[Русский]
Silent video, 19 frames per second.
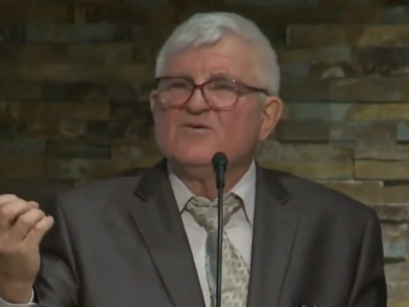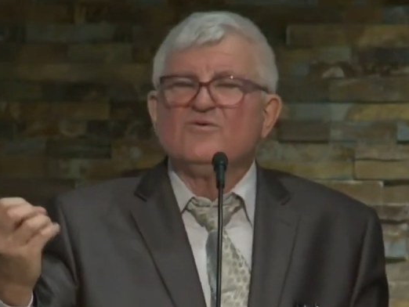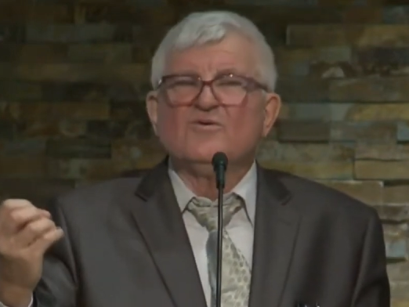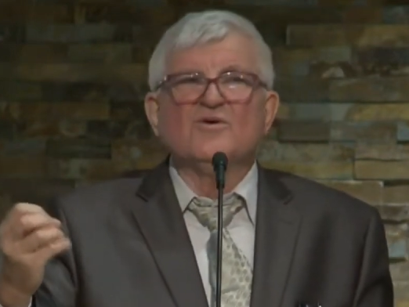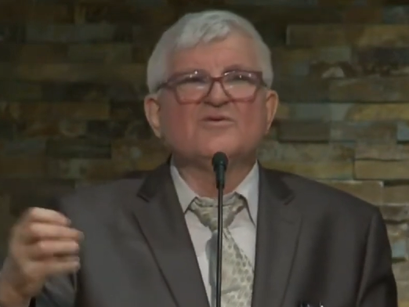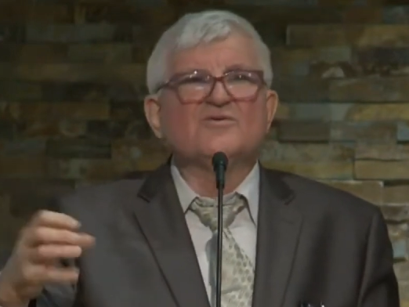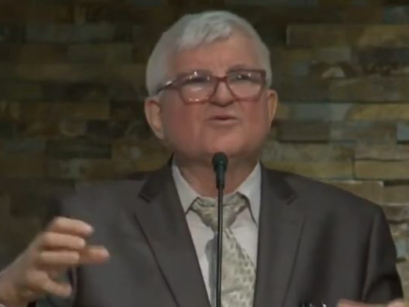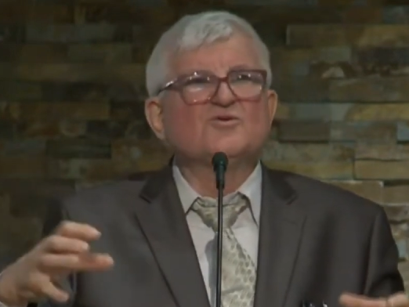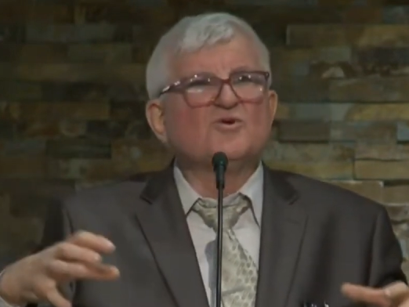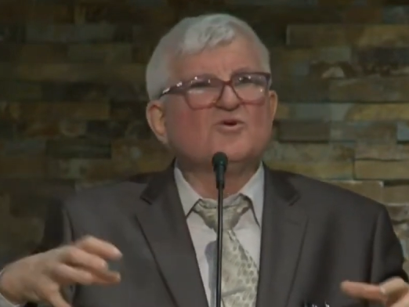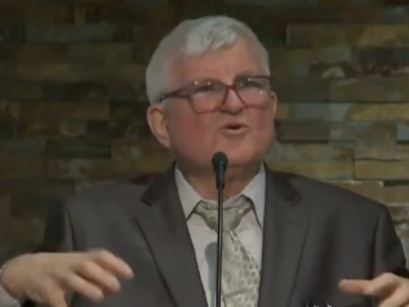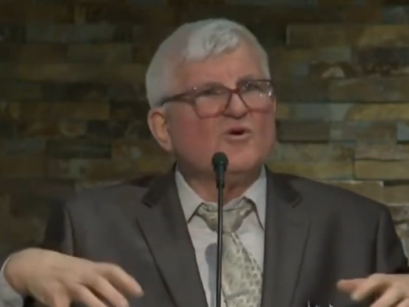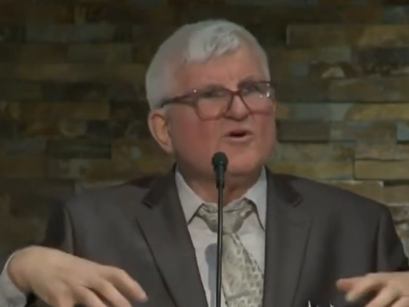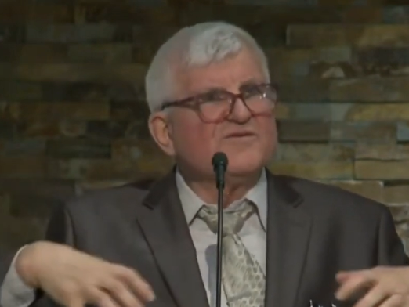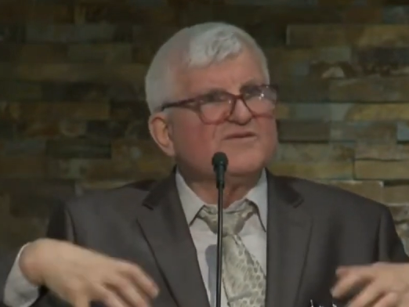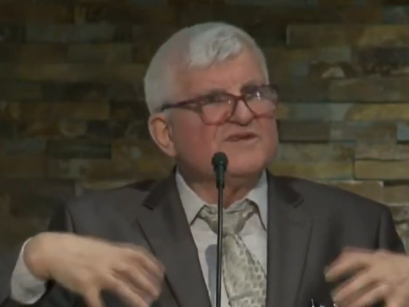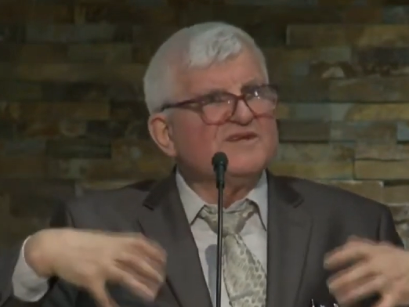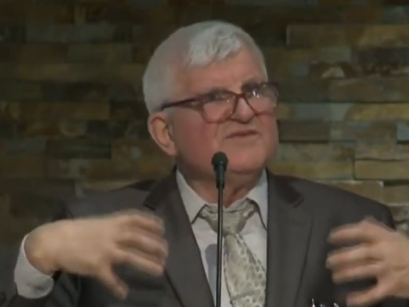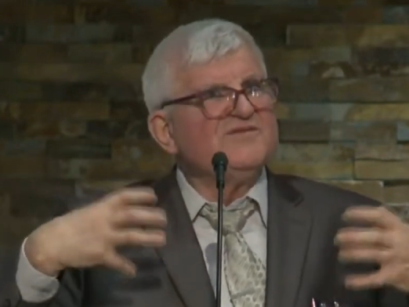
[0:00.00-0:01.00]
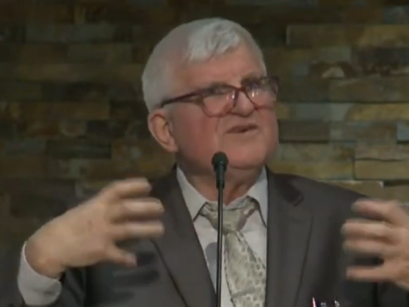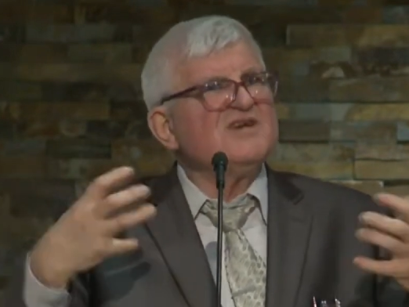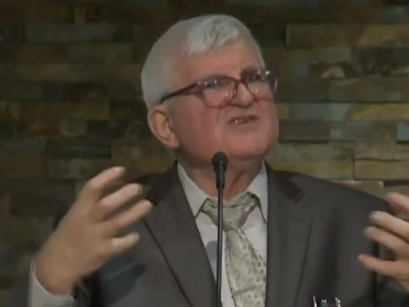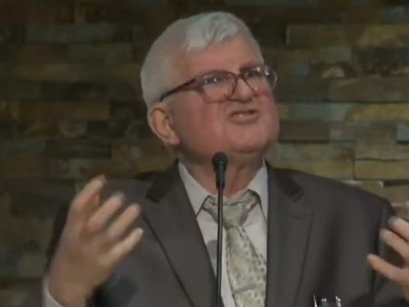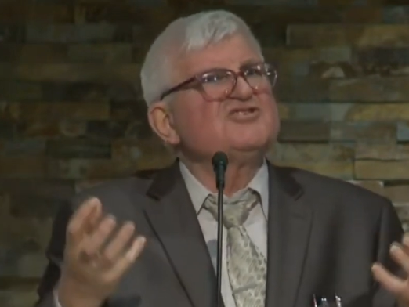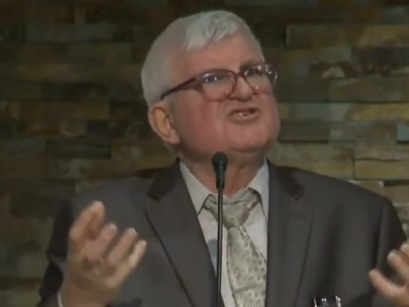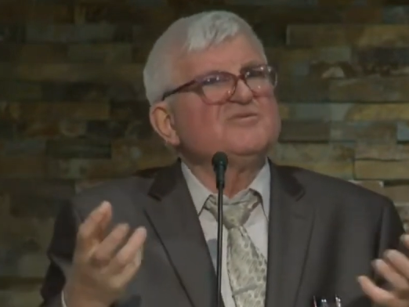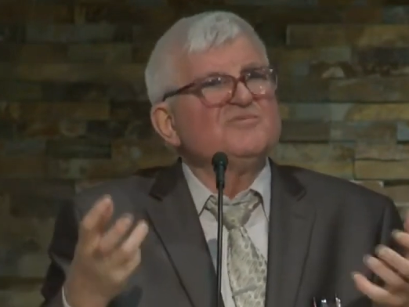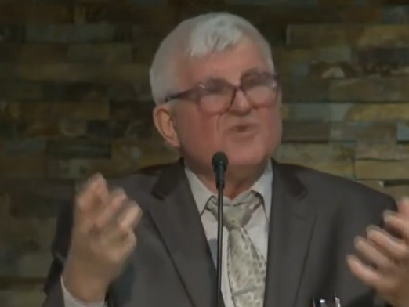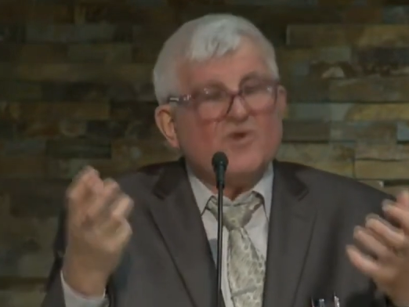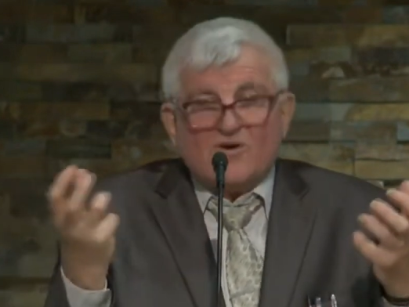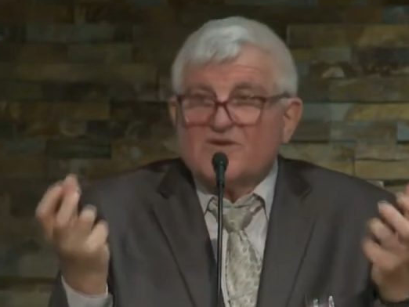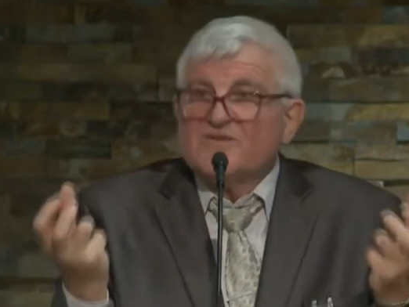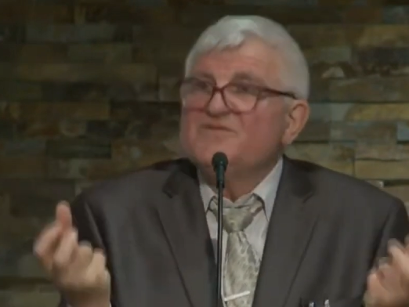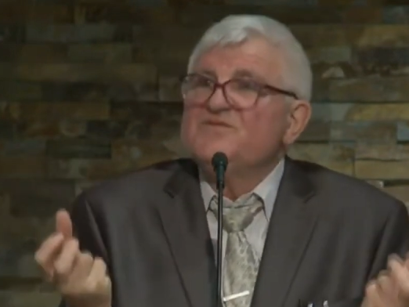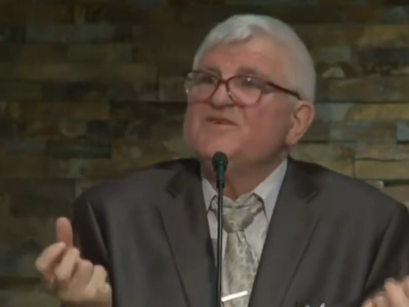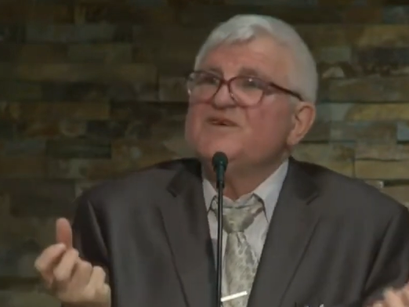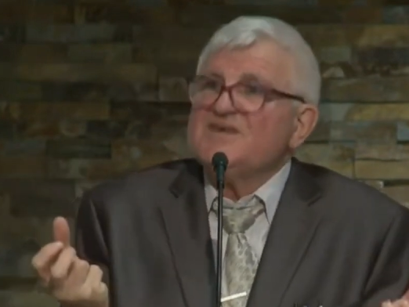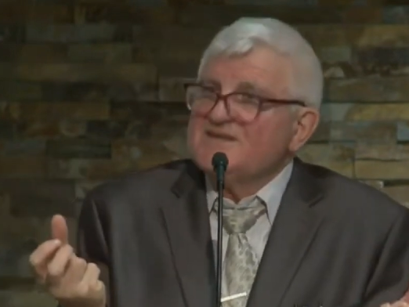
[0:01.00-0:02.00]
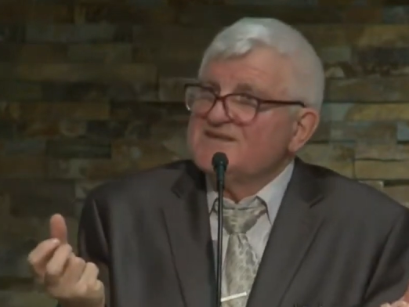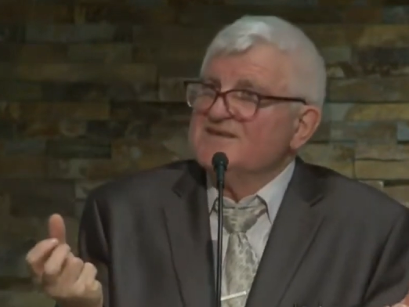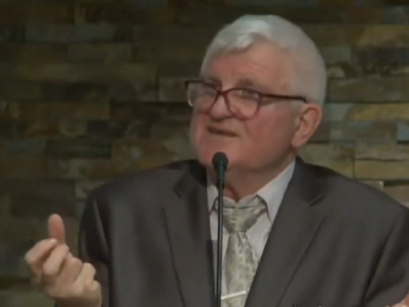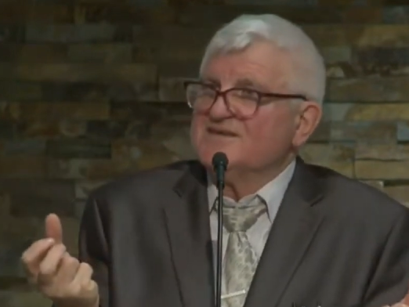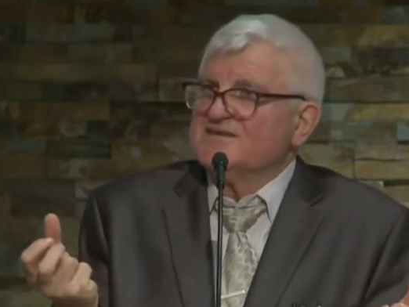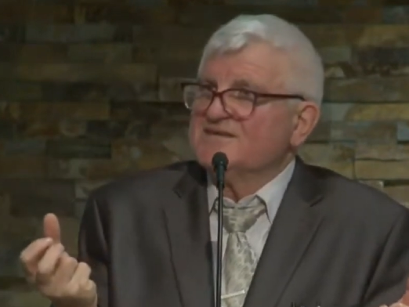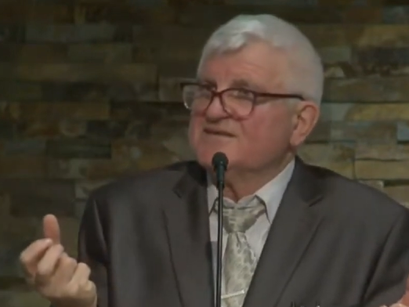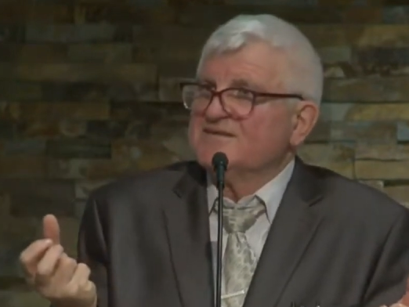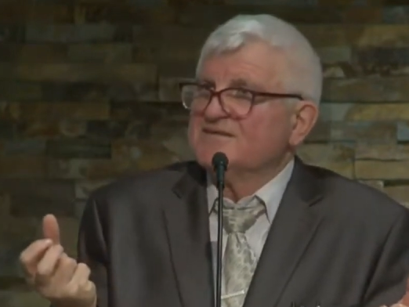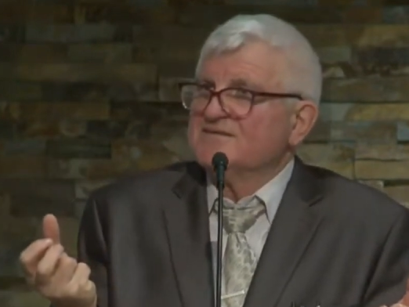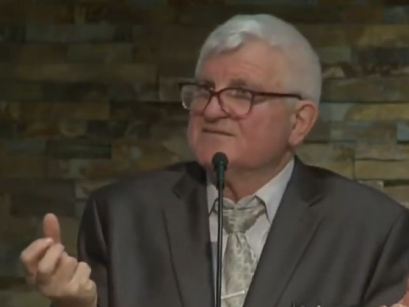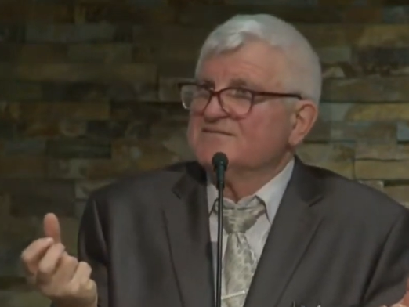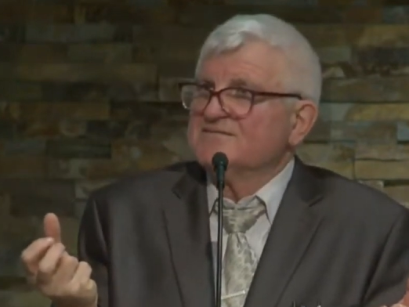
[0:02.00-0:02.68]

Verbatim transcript: Он духовные вещи мог видеть.